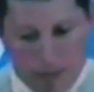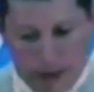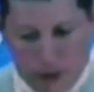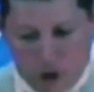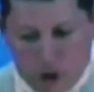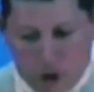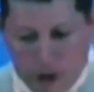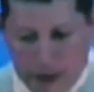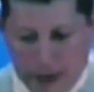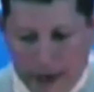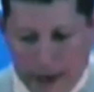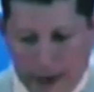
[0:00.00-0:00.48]

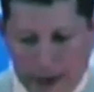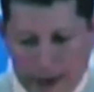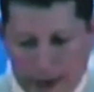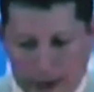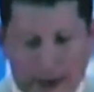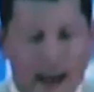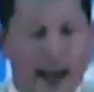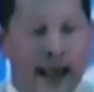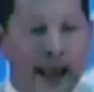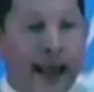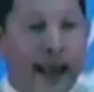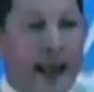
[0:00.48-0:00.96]
Pero
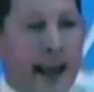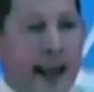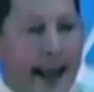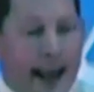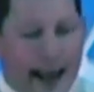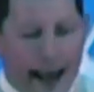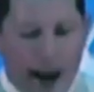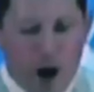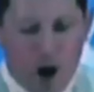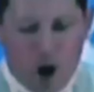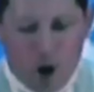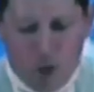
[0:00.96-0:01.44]
qué,
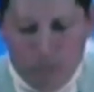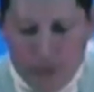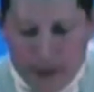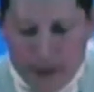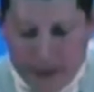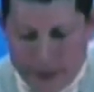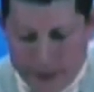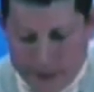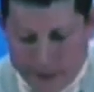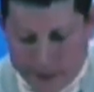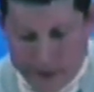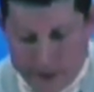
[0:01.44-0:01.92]
¿qué os
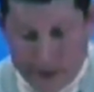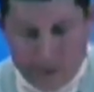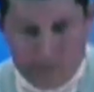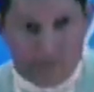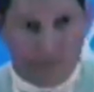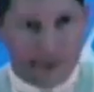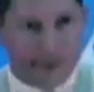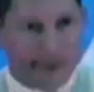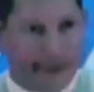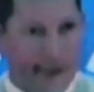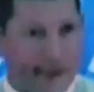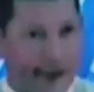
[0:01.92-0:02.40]
parece?
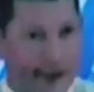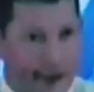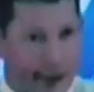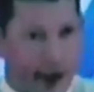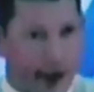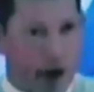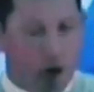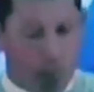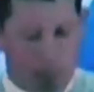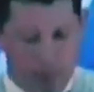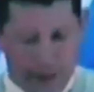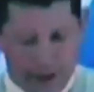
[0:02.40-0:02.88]
¿Qué